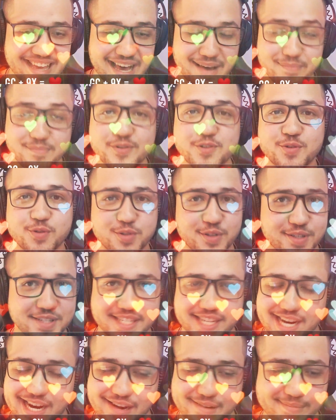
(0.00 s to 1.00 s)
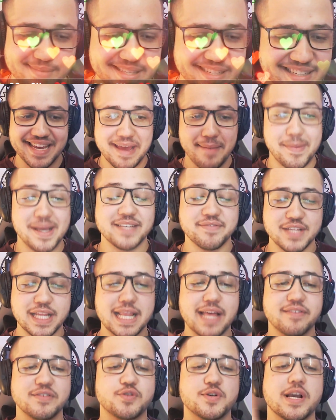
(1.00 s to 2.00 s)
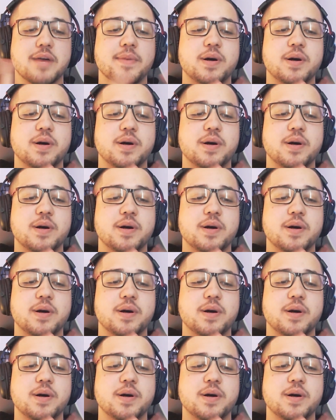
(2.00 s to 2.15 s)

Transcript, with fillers: absurdo de arma. Mas eu vou tentar jogar